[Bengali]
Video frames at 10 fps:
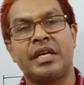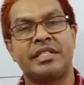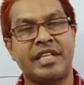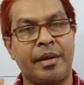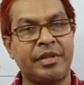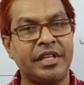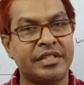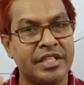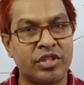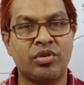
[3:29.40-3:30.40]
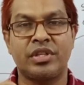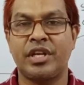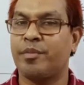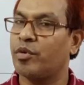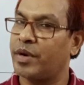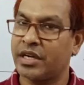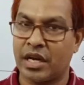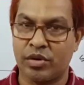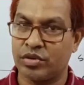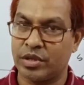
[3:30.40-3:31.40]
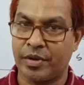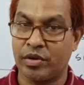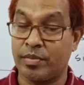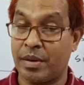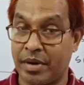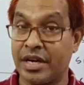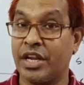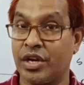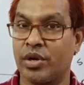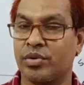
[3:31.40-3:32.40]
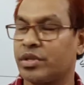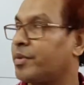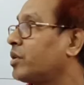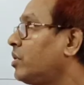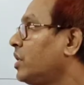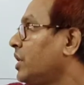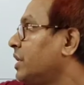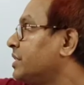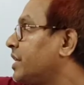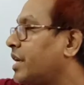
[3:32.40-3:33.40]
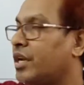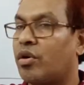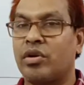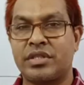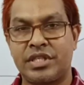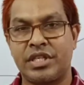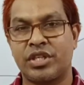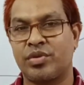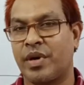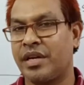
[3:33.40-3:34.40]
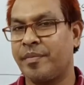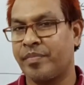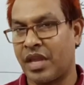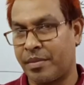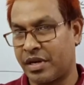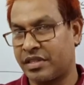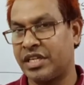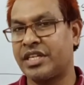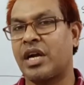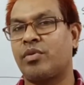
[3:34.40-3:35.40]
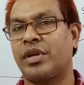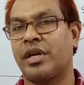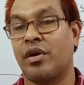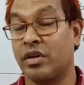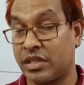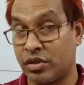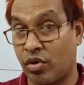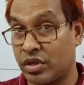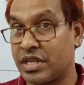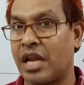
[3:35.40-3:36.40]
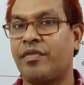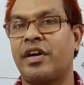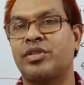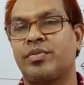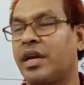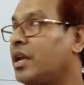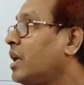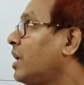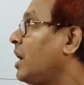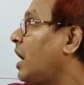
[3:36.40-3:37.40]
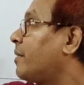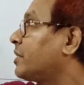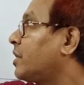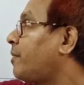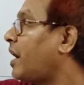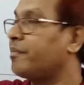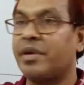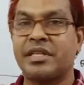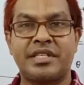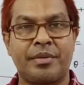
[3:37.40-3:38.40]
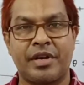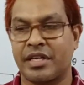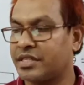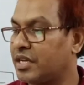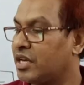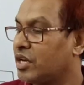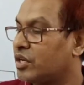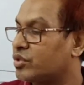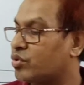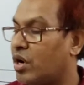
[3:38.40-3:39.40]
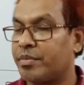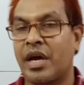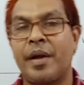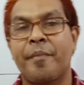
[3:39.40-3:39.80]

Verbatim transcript: জ্যামিতিক চিত্র দিয়ে প্রমাণটা করতে পারো বা মান নির্ণয় করতে পারো যেখানে কজ থিটা সমান আমার থিটা কোণে অর্থাৎ কজ আলফা সমান আমাদের ফাইভ বাই সেভেন আছে সো আমরা